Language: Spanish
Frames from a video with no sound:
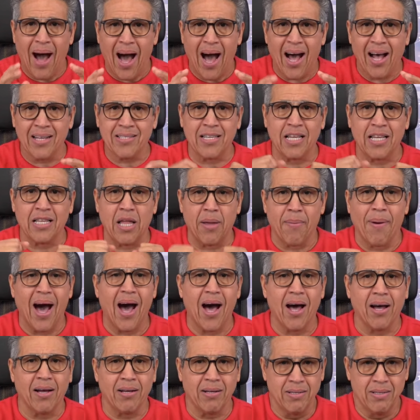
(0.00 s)
va, se te
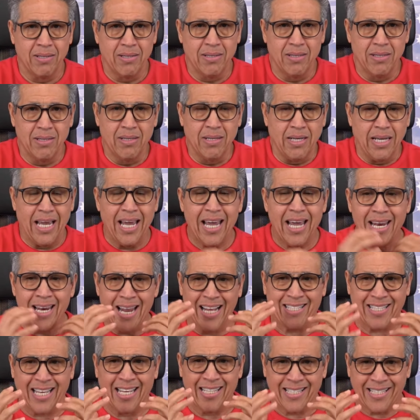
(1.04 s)
va. Y
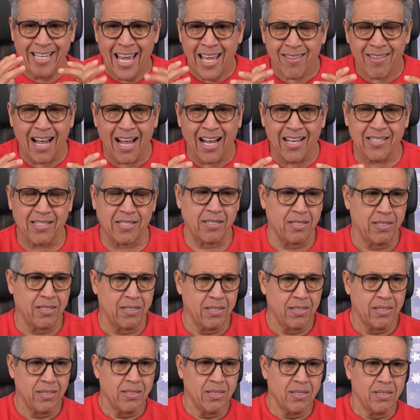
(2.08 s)
necesitas
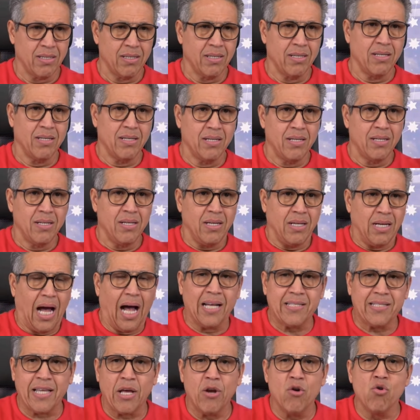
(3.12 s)

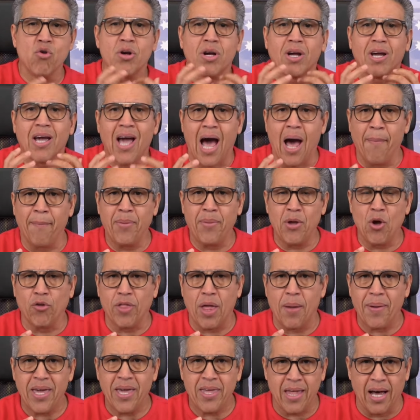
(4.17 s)
hacer un cambio
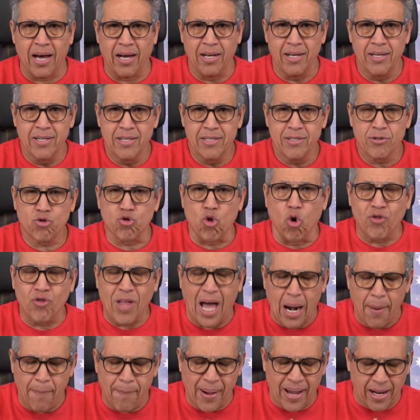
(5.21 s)
de vida
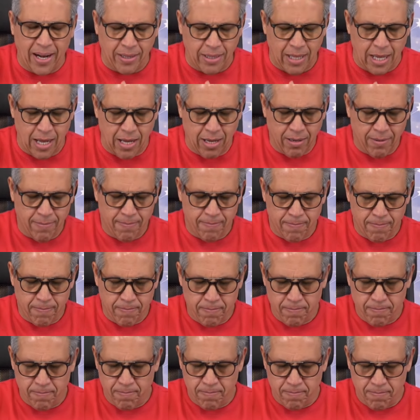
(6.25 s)
total para ti.
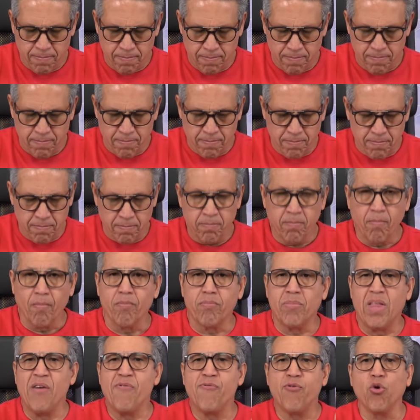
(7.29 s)

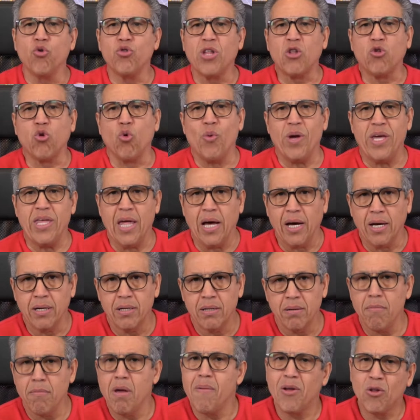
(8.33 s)
Disfruta tu vida.
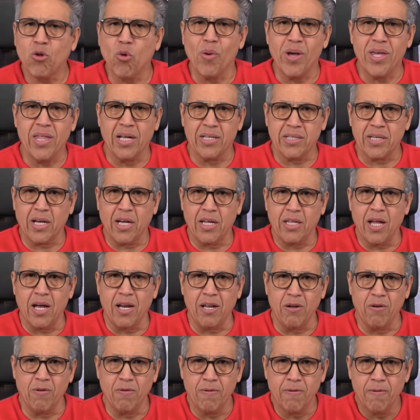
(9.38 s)
Vive tu vida,
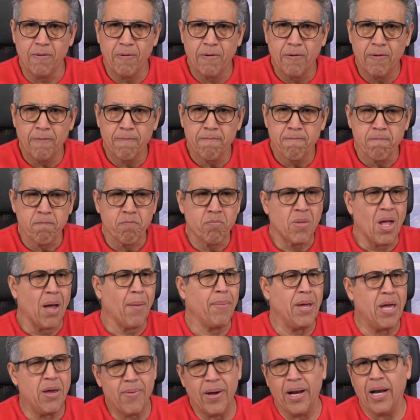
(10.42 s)
Sagitario.
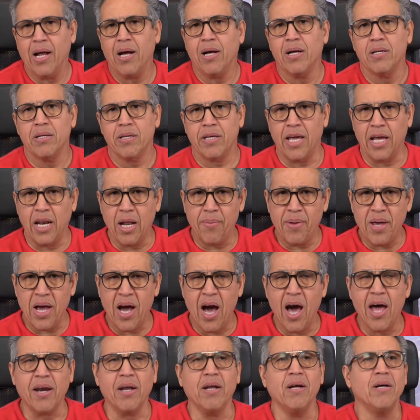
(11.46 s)
Vívela. ¿Quieres
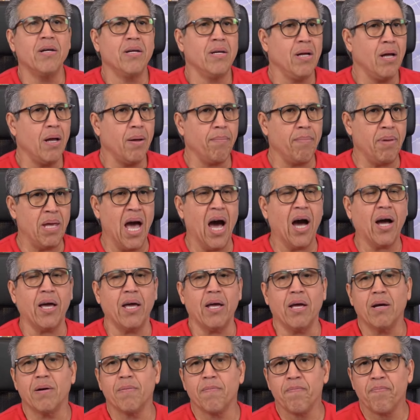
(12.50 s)
viajar?
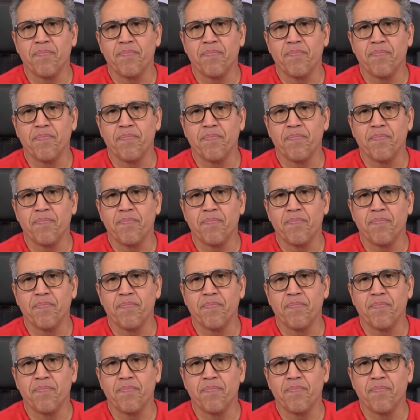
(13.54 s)
Viaje.